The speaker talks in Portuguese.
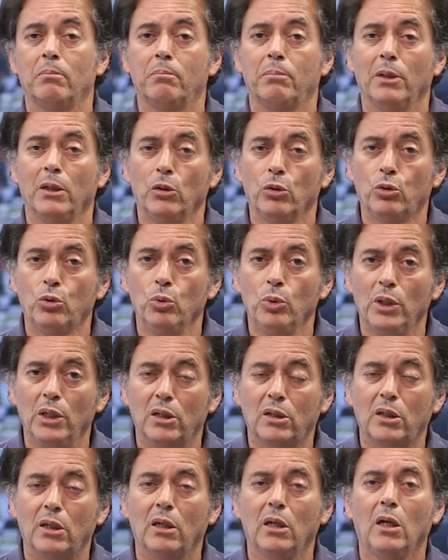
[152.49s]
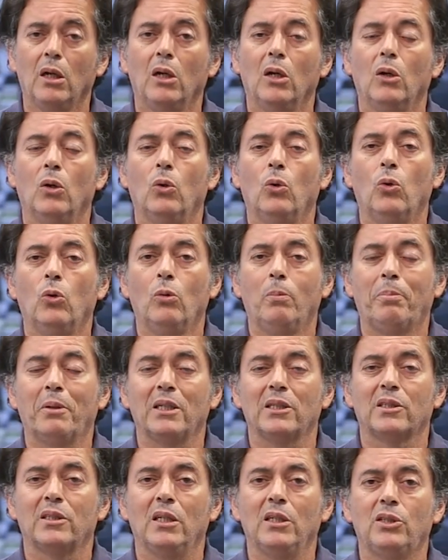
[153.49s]
Pelo Twitter, o
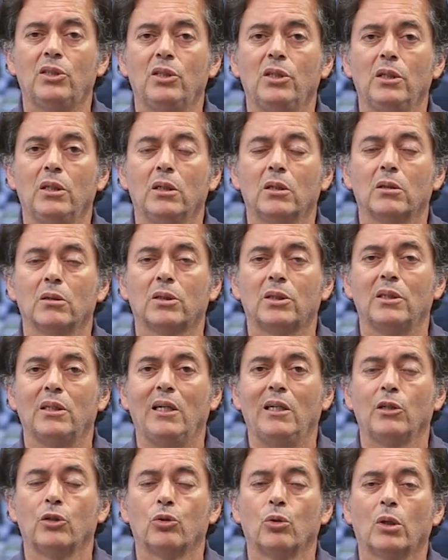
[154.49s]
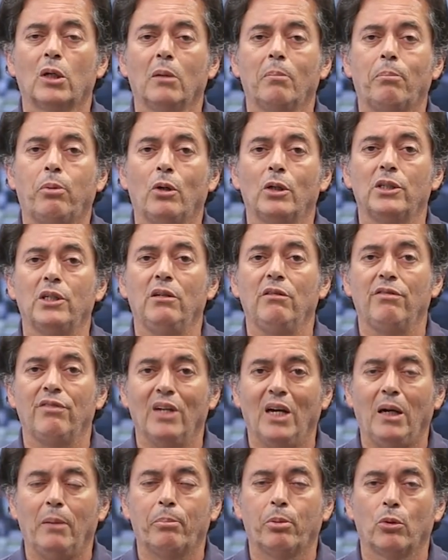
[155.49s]
presidente sinalizou que pode
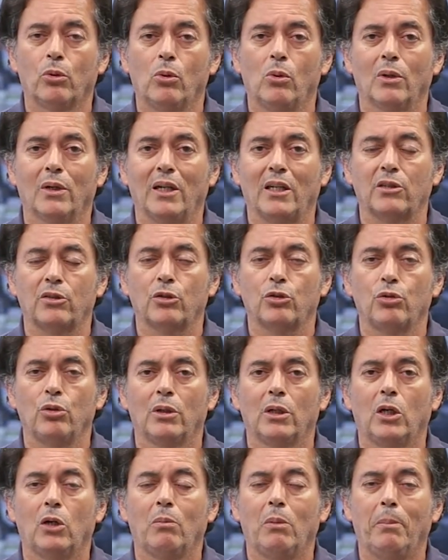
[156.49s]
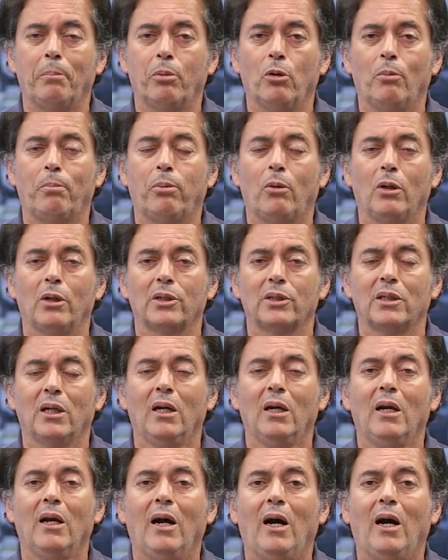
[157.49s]
enviar para o Congresso Nacional uma proposta